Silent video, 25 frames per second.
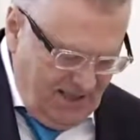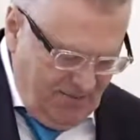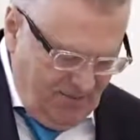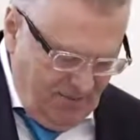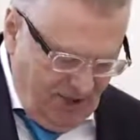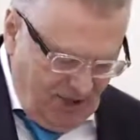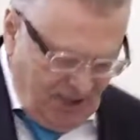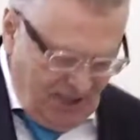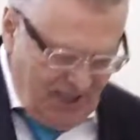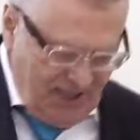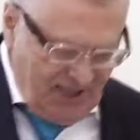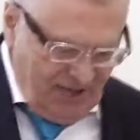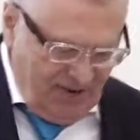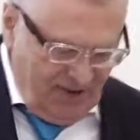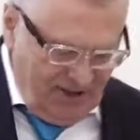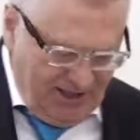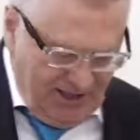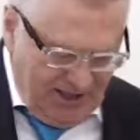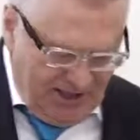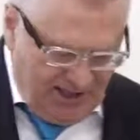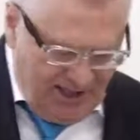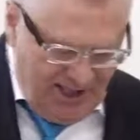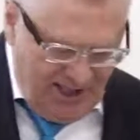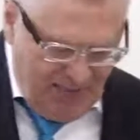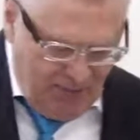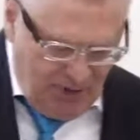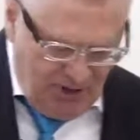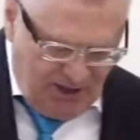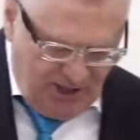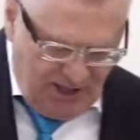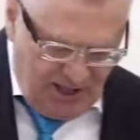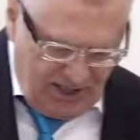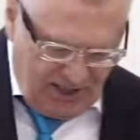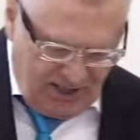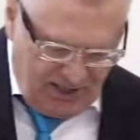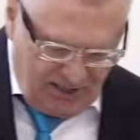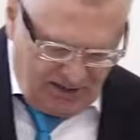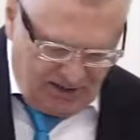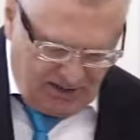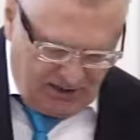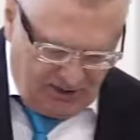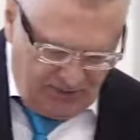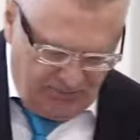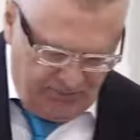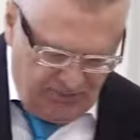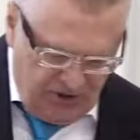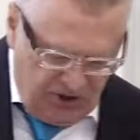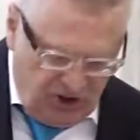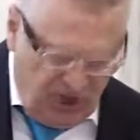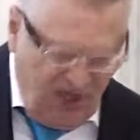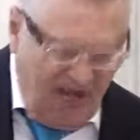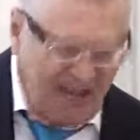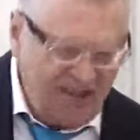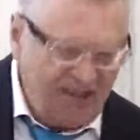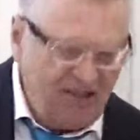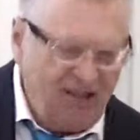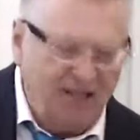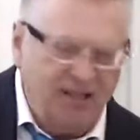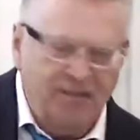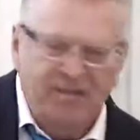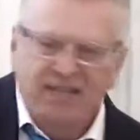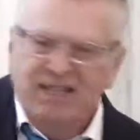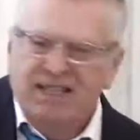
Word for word: Вот надо вот такие музеи делать. Театр.